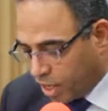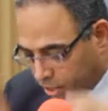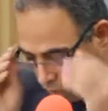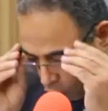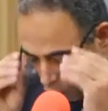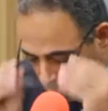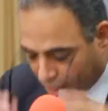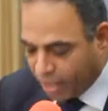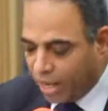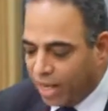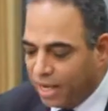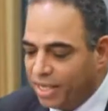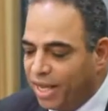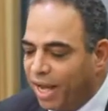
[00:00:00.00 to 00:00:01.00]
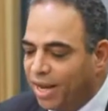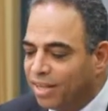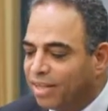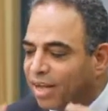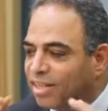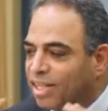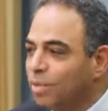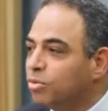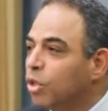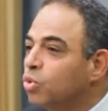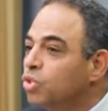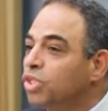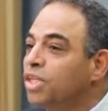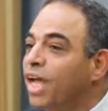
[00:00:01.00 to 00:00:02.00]
تقوم هاي الآلية على تقديم
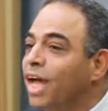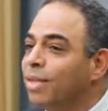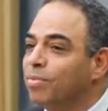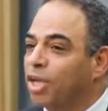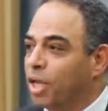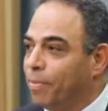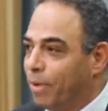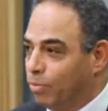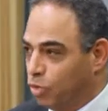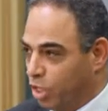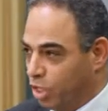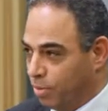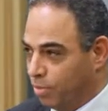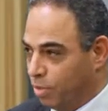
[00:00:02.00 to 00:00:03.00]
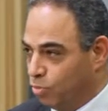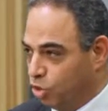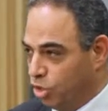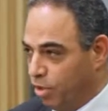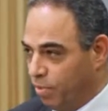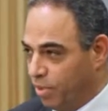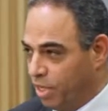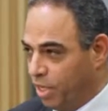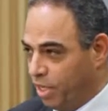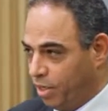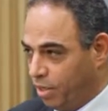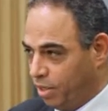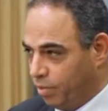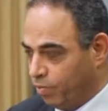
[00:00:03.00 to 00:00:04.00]
توصيات من قبل منظمة المجتمع المدني
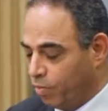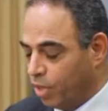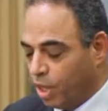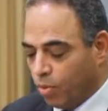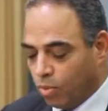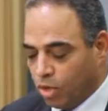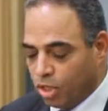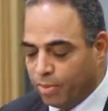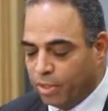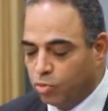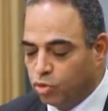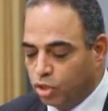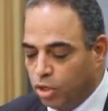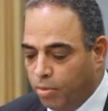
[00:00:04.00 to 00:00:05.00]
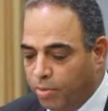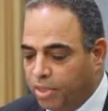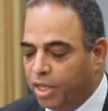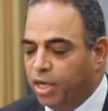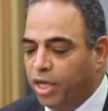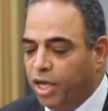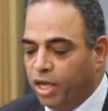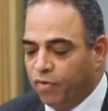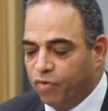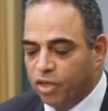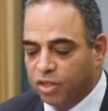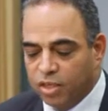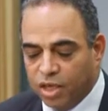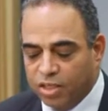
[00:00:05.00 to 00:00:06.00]
منظمات المجتمع المدني احنا
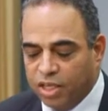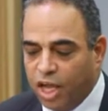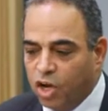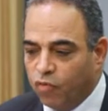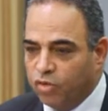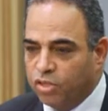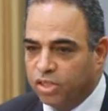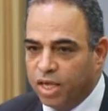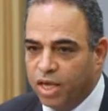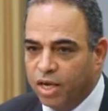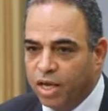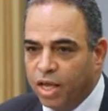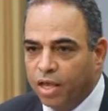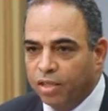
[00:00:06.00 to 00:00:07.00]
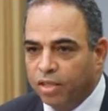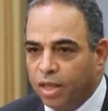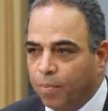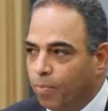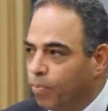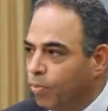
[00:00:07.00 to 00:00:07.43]
في إطار تحالف إنسان تم